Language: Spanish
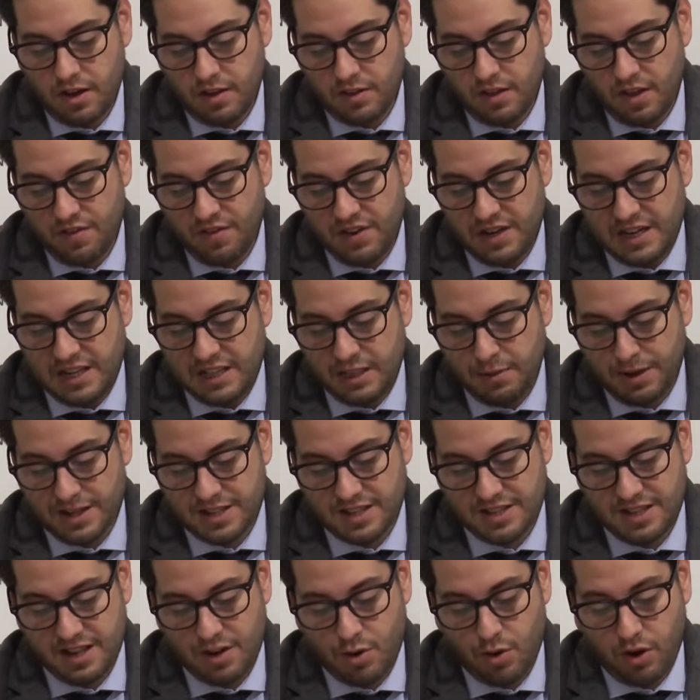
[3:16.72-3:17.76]

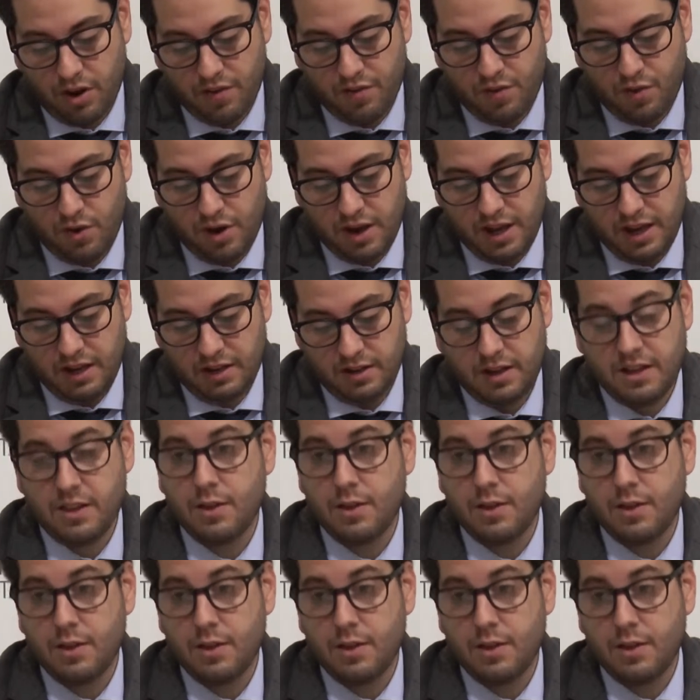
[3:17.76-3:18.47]
definitivas de lo que fue